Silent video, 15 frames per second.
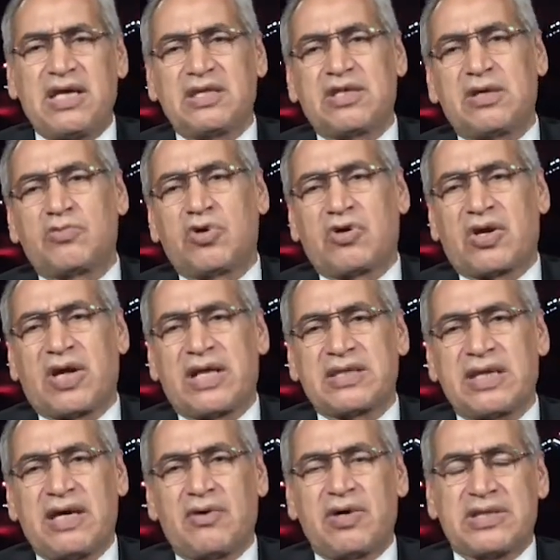
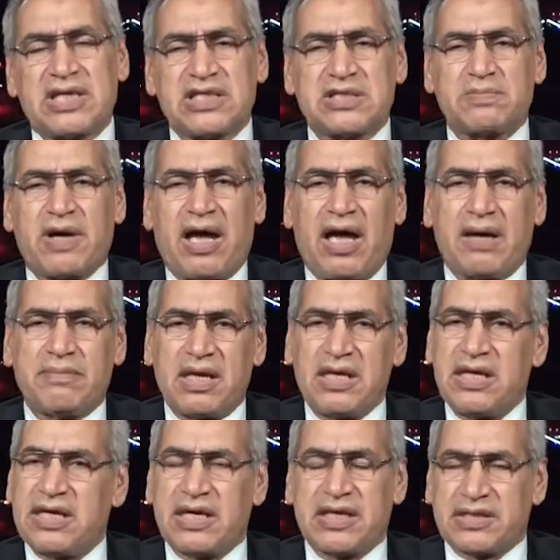الديمقراطية وتصبح
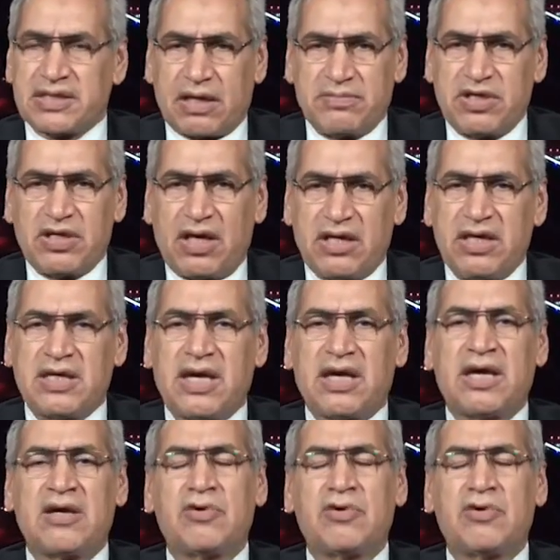عملية طبيعية